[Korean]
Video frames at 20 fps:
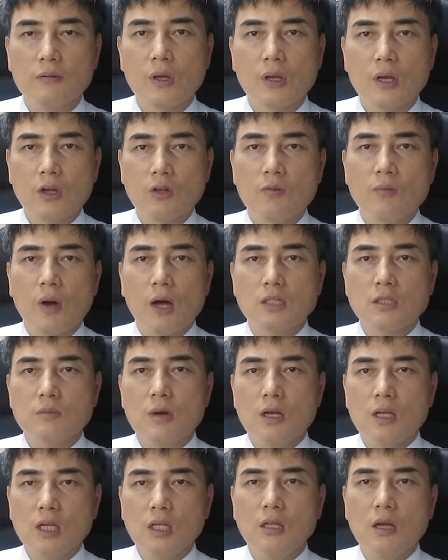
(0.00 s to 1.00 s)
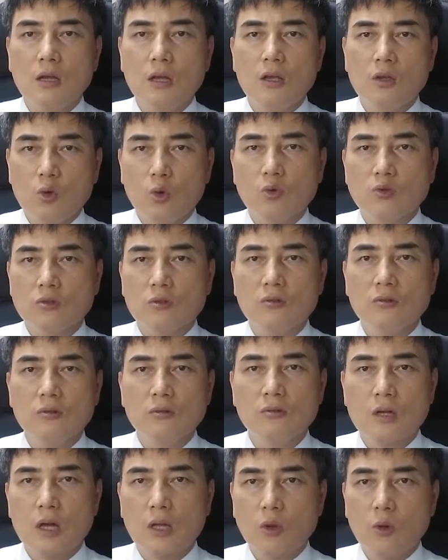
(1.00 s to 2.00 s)
그래도 마지막 이단의 교주,
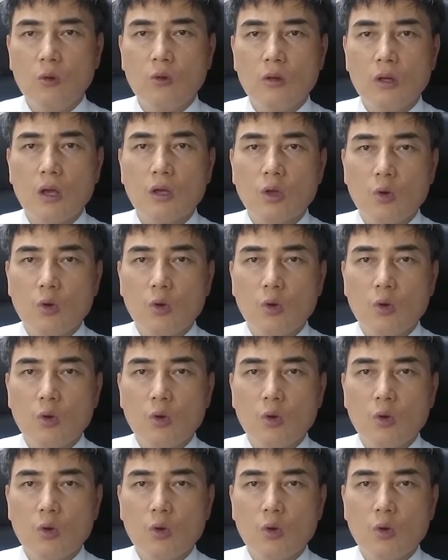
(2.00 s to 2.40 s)
가톨릭의